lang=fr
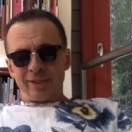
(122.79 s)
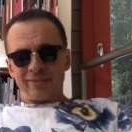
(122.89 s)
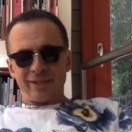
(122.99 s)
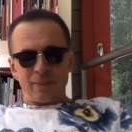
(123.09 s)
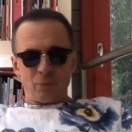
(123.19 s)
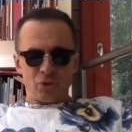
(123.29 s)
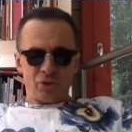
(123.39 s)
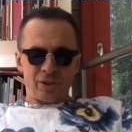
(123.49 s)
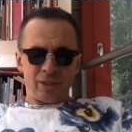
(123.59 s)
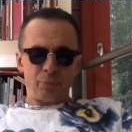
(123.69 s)
la salle à
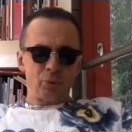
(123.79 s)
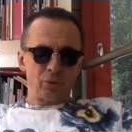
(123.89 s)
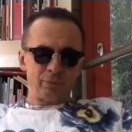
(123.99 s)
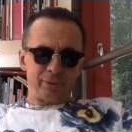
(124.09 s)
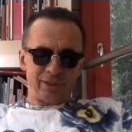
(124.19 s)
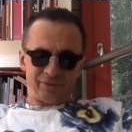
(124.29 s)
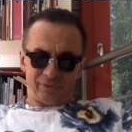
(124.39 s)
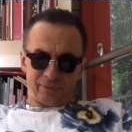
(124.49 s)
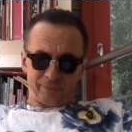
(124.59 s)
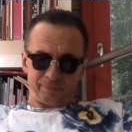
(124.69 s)
manger, la plus grande
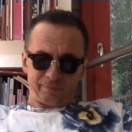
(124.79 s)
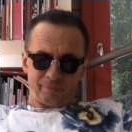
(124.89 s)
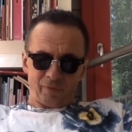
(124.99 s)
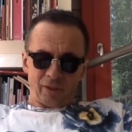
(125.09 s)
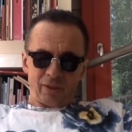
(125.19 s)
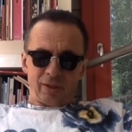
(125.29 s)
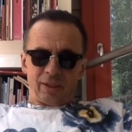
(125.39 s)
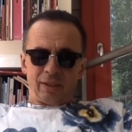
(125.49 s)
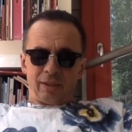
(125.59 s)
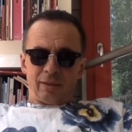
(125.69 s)
pièce
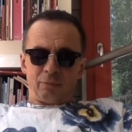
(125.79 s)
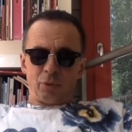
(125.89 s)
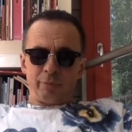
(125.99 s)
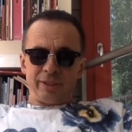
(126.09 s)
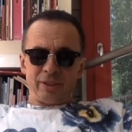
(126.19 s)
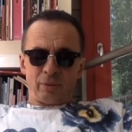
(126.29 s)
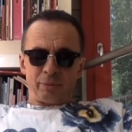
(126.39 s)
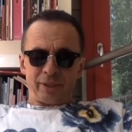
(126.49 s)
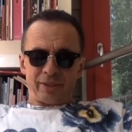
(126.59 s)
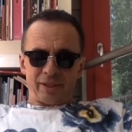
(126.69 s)
mobilier en
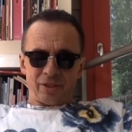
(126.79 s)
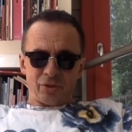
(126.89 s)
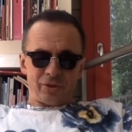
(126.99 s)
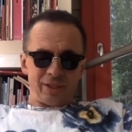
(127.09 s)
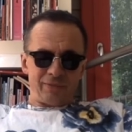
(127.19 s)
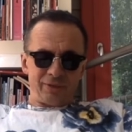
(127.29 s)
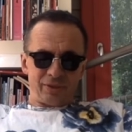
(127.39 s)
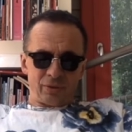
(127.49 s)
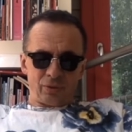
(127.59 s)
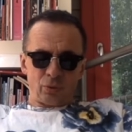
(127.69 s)
plaquage chez les
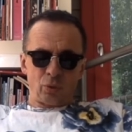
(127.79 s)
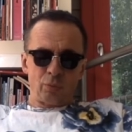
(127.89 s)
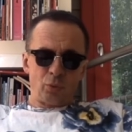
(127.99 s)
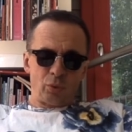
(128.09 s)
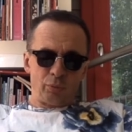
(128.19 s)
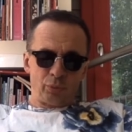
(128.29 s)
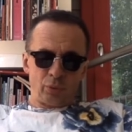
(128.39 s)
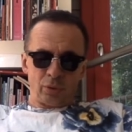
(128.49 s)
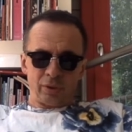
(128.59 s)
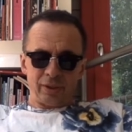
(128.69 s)
Vitans, chromo au
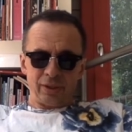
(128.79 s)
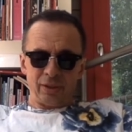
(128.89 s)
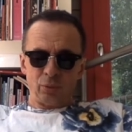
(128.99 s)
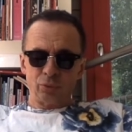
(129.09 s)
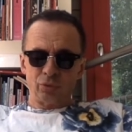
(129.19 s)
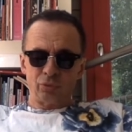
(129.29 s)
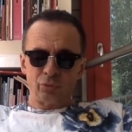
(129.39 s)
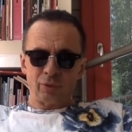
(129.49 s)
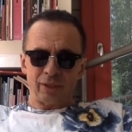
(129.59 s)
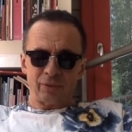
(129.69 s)
mur et, au-dessus
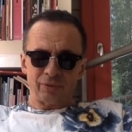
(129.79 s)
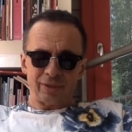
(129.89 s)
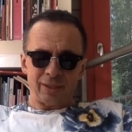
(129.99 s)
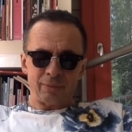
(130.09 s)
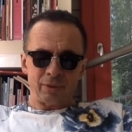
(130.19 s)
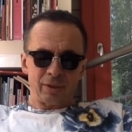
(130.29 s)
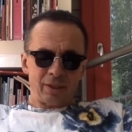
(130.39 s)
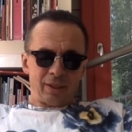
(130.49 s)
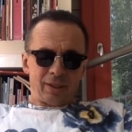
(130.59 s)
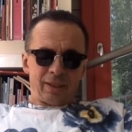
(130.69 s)
de la grande table,
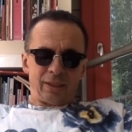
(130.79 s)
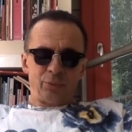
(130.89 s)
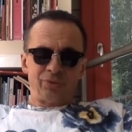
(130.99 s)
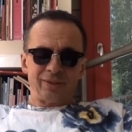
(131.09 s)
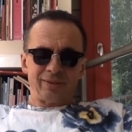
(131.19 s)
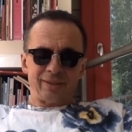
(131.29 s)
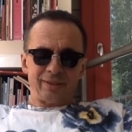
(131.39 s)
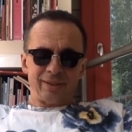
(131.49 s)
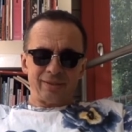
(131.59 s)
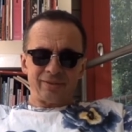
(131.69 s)
un lustre
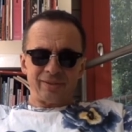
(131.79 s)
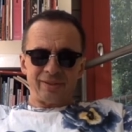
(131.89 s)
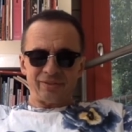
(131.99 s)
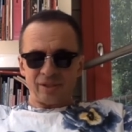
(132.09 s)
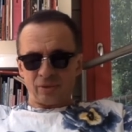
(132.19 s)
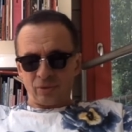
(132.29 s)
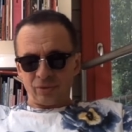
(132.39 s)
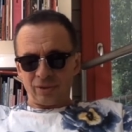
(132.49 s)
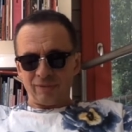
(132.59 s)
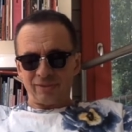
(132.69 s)
italien des années
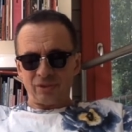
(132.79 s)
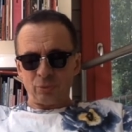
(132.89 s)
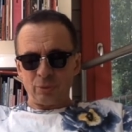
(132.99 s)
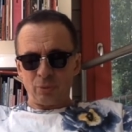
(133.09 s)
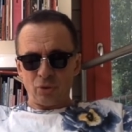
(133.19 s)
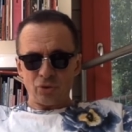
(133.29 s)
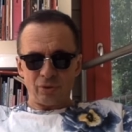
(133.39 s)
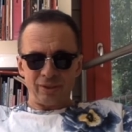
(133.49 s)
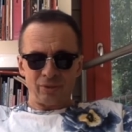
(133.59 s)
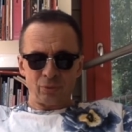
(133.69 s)
50 avec ses huit branches en
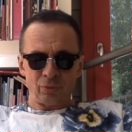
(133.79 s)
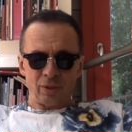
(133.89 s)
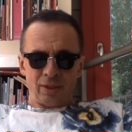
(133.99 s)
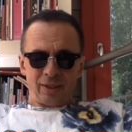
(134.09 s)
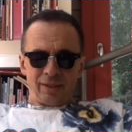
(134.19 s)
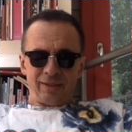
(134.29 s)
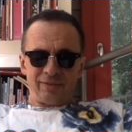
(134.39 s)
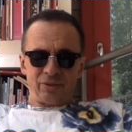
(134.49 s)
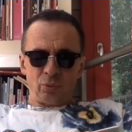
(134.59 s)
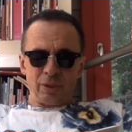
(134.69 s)
laiton et
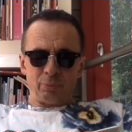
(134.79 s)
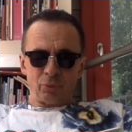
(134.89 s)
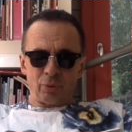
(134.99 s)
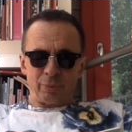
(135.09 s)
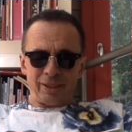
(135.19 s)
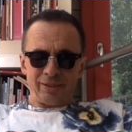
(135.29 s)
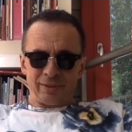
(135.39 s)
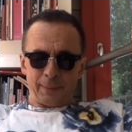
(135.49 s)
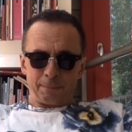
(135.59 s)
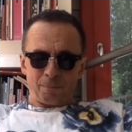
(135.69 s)
ses tulipes en opaline.